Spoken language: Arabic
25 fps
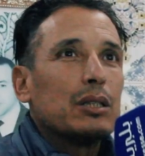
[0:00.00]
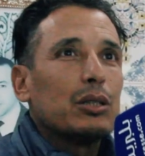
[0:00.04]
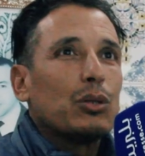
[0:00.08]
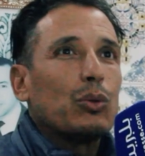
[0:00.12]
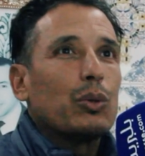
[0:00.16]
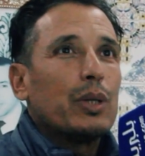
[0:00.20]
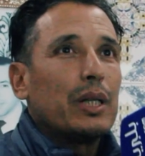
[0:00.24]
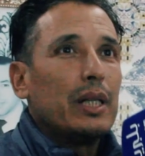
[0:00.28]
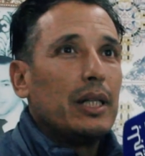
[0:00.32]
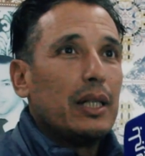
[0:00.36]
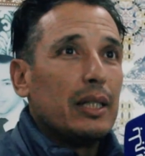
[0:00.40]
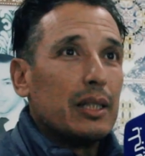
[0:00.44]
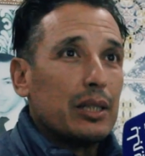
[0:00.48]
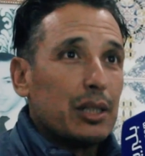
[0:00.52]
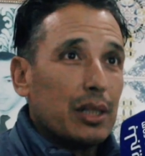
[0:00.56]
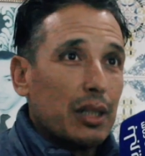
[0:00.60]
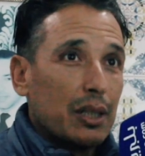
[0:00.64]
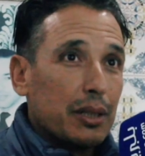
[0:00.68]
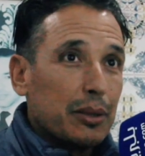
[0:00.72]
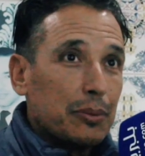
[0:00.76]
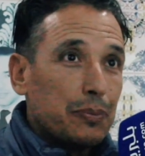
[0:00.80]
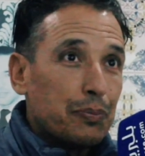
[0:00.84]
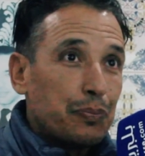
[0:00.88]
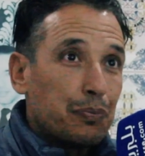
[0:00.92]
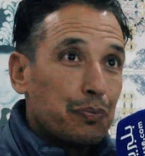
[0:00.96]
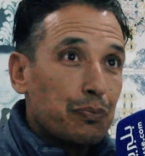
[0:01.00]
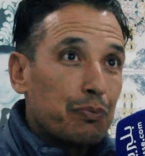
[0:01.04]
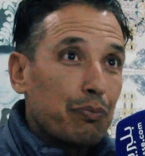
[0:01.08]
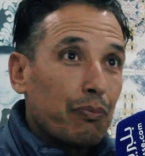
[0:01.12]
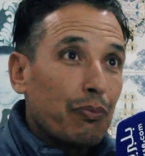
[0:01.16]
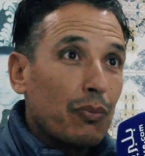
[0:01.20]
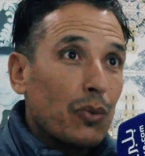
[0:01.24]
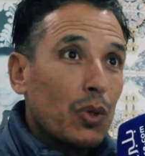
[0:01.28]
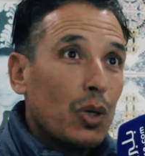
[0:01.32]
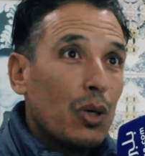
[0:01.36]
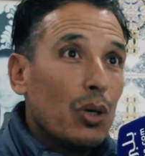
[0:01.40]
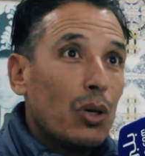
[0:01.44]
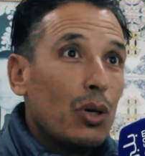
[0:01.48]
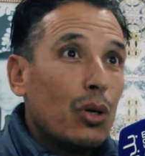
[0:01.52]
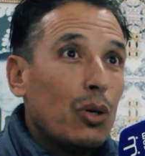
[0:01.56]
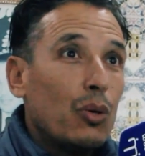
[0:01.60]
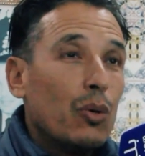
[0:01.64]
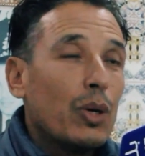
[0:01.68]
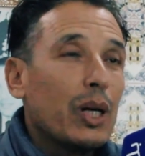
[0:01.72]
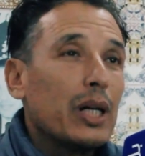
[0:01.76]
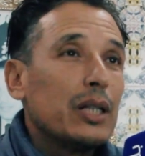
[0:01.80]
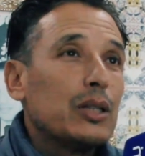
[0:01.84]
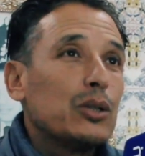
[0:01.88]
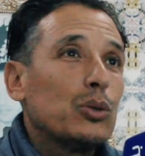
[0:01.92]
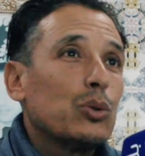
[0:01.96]
زور عليها شيك
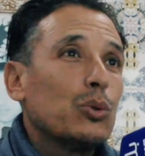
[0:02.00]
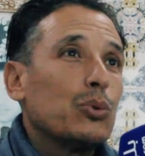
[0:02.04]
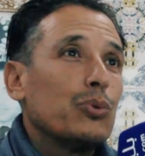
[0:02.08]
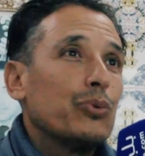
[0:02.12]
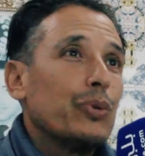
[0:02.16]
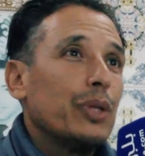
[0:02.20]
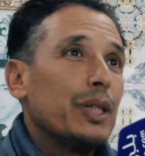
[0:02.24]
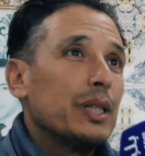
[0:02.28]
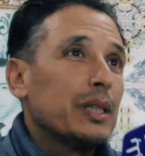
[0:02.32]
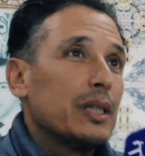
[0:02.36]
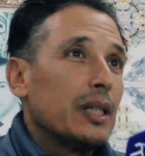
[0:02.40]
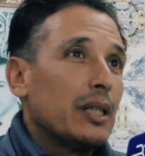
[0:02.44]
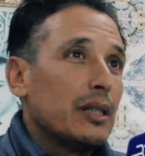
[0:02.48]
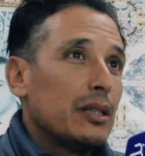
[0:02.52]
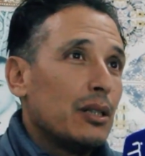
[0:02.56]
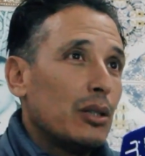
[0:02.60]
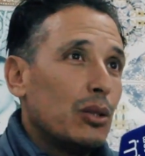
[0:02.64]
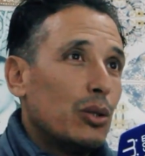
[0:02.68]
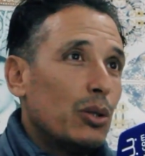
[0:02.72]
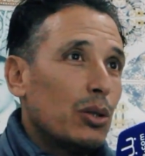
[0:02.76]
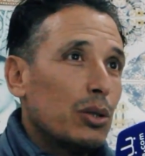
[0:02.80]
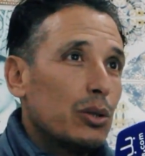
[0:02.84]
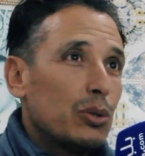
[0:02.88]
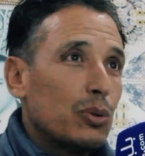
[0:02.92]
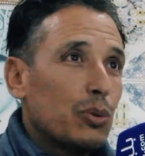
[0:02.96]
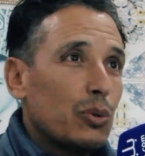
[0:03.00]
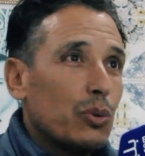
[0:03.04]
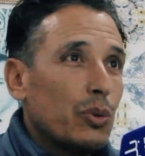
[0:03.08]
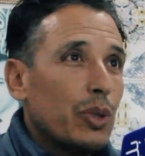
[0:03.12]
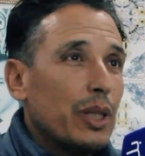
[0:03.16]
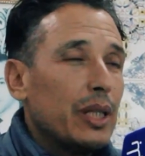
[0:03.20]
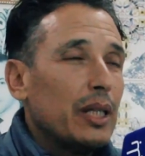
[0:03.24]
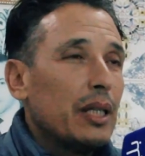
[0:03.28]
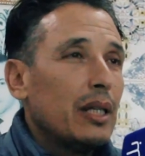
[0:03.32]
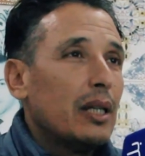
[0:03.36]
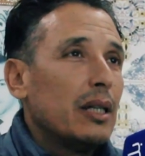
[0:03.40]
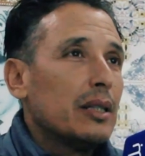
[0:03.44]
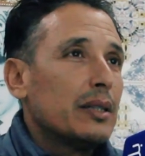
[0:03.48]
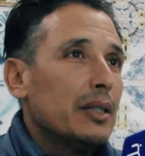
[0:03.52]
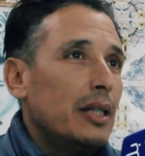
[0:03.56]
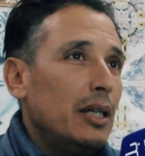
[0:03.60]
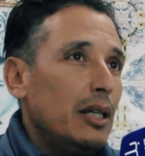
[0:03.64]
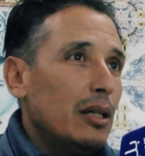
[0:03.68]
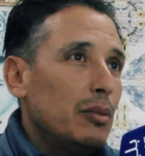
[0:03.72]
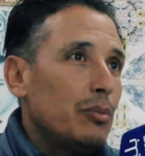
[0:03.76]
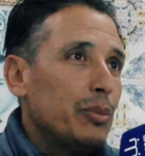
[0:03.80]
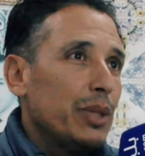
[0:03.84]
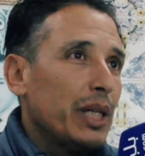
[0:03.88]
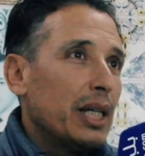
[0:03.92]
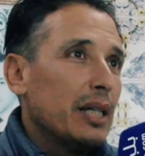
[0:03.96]
وقد توفيت هذه الأخت وهي لا
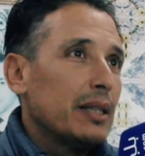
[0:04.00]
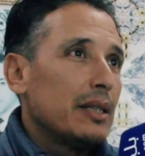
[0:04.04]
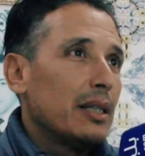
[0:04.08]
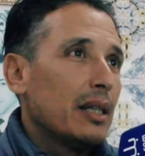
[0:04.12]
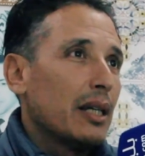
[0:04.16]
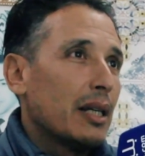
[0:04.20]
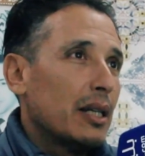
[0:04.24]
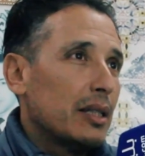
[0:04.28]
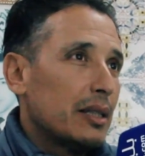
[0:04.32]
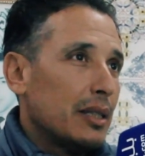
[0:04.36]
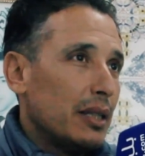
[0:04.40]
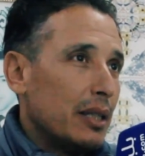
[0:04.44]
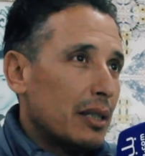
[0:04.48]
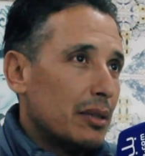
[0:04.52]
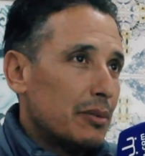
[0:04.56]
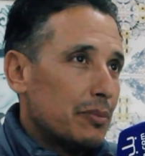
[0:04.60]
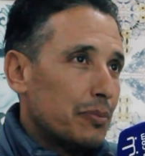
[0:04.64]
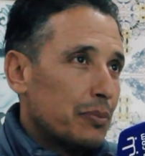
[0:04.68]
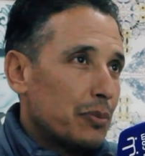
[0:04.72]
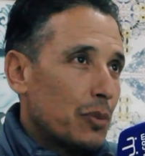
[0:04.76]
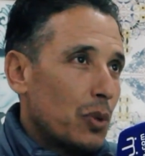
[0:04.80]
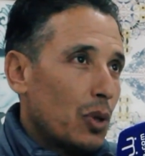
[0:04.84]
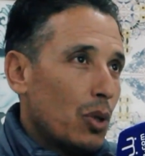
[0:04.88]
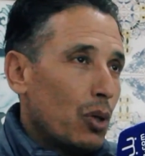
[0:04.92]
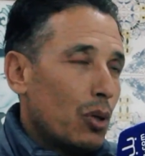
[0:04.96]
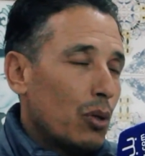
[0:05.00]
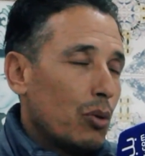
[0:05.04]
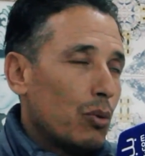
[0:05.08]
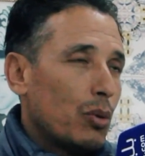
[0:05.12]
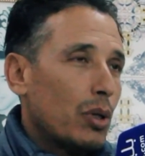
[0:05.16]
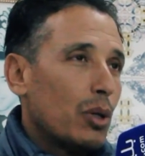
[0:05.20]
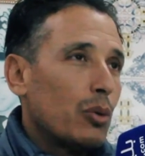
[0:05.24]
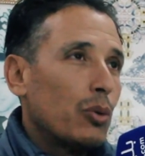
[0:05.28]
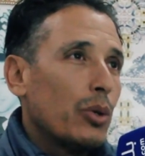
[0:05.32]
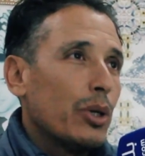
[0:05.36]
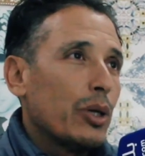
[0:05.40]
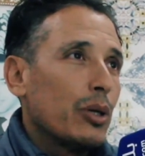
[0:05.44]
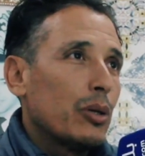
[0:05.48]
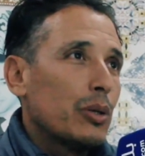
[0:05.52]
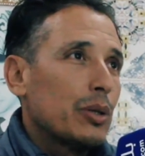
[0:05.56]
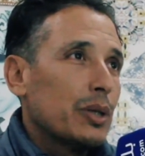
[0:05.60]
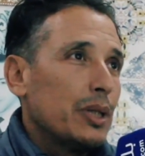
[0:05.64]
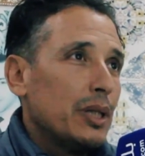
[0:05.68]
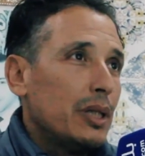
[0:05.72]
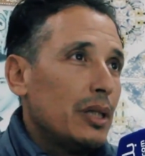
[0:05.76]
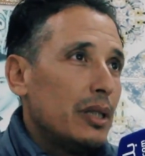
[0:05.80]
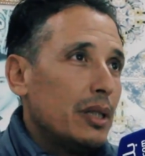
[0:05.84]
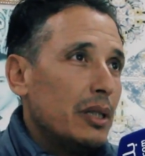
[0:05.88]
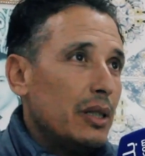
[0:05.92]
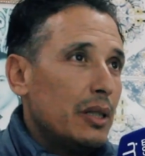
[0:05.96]
تعلم بهذه القضية وهو
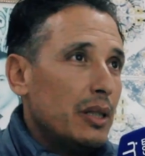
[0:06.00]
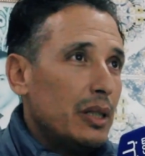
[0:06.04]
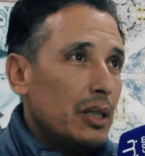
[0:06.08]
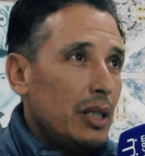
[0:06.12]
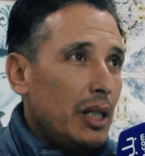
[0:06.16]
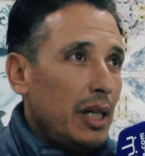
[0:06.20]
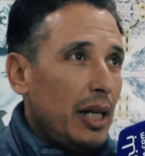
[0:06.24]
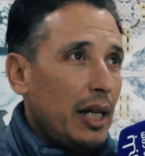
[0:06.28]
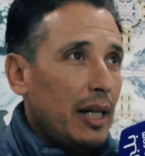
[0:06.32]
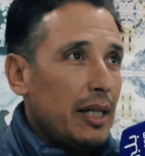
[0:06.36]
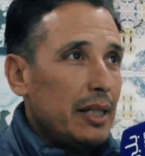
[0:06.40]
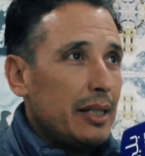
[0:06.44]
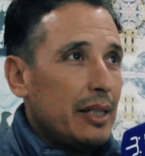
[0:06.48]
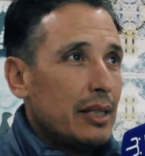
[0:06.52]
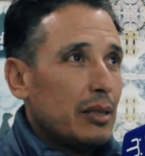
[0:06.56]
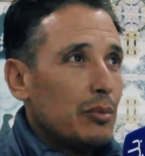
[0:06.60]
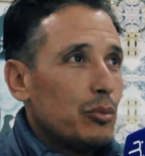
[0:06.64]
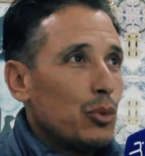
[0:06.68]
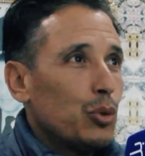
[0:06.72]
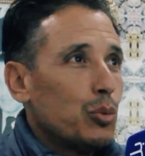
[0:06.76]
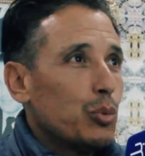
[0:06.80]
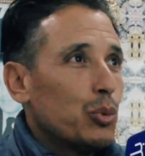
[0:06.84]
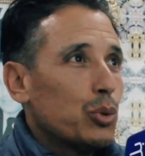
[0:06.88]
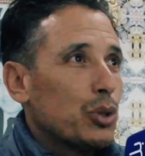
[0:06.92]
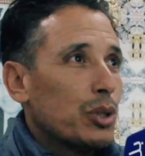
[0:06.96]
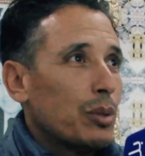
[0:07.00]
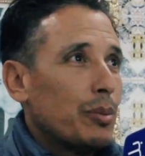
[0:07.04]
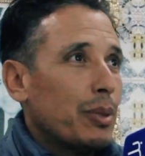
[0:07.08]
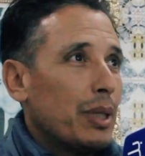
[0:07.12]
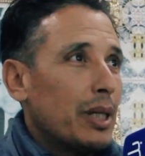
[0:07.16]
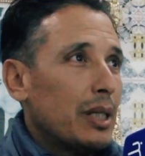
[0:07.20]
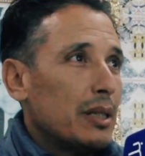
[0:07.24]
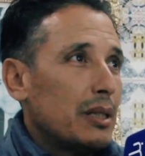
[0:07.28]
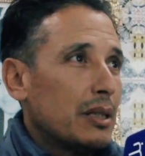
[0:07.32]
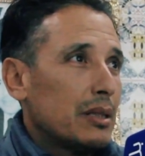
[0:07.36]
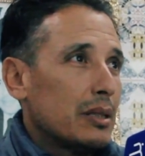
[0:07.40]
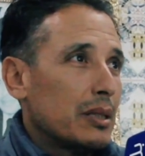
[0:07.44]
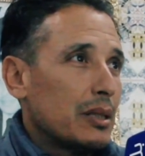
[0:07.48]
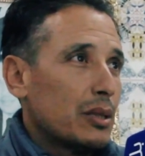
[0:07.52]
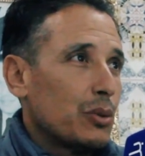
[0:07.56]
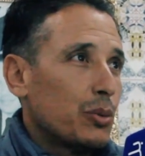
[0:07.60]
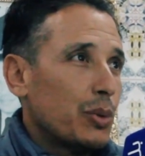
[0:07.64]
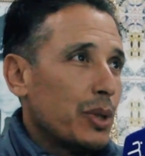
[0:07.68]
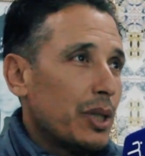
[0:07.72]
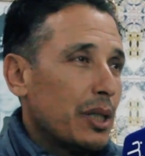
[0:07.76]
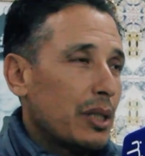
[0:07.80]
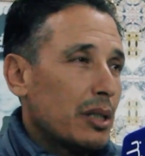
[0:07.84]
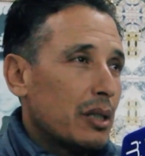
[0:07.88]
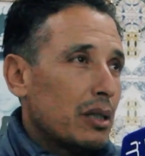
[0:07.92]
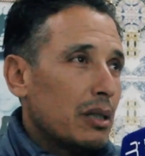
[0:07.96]
يقضي حاليا بموجب هذا
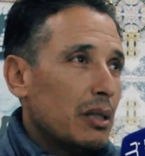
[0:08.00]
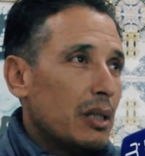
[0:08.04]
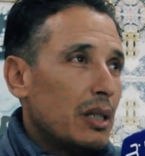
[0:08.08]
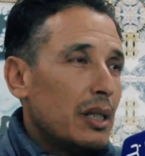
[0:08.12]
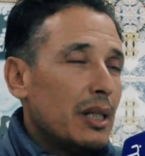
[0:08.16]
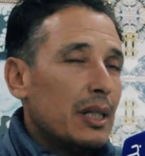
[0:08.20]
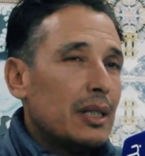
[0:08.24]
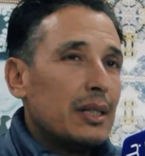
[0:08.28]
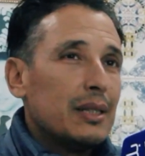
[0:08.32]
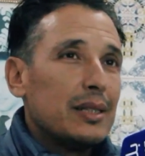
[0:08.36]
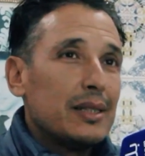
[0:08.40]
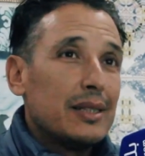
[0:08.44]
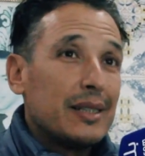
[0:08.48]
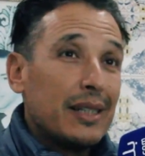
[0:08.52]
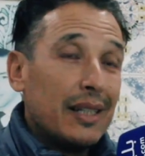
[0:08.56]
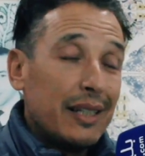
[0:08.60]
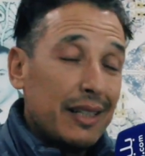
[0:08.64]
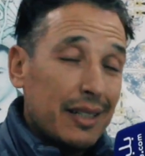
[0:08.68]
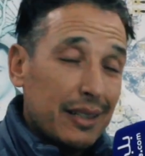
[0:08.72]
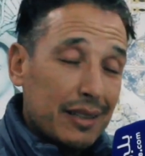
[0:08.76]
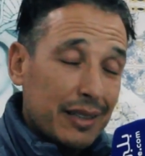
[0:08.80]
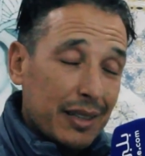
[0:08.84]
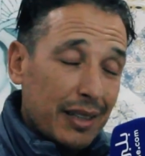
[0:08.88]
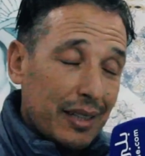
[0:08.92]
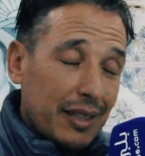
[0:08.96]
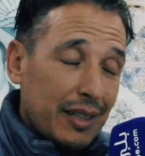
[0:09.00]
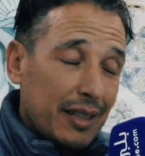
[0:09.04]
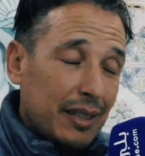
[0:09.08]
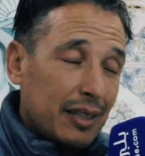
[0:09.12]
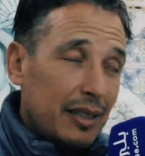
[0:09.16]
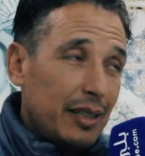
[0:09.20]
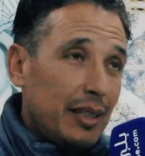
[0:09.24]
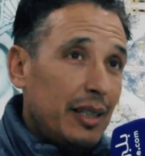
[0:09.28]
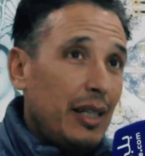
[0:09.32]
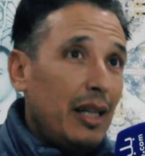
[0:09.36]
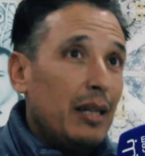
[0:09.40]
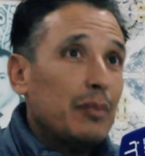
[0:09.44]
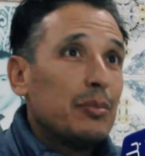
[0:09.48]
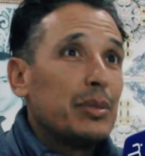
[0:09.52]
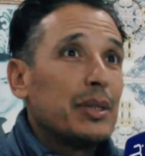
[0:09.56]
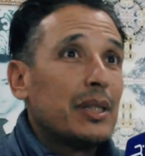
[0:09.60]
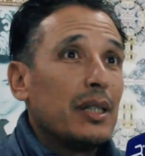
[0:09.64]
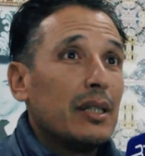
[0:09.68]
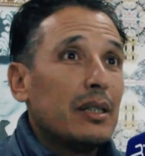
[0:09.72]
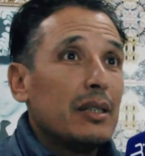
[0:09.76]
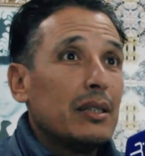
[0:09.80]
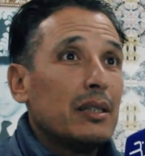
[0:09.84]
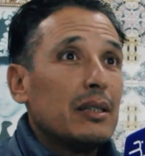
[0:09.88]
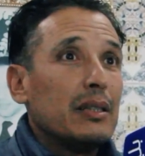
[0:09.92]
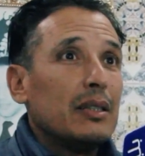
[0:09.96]
التزوير سنتين
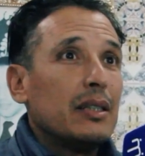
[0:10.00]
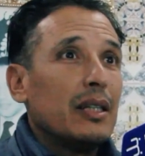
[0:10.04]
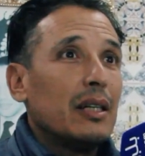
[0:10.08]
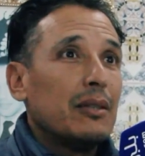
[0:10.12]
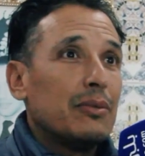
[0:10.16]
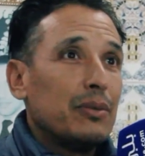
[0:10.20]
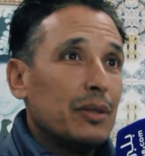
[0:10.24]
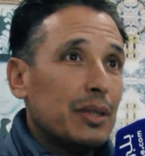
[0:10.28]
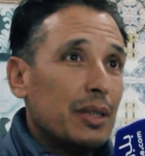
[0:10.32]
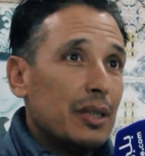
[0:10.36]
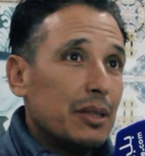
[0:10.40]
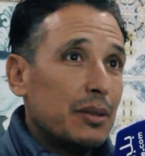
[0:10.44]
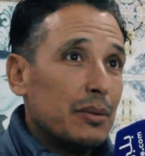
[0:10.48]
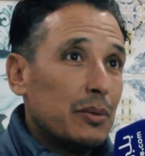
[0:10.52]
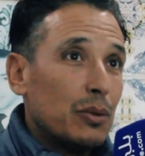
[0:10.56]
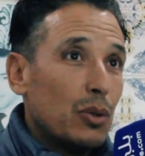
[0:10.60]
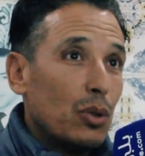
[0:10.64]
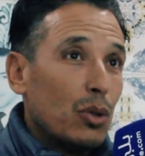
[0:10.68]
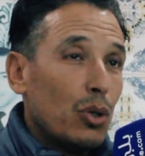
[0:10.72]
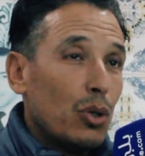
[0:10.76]
حبسا نافذا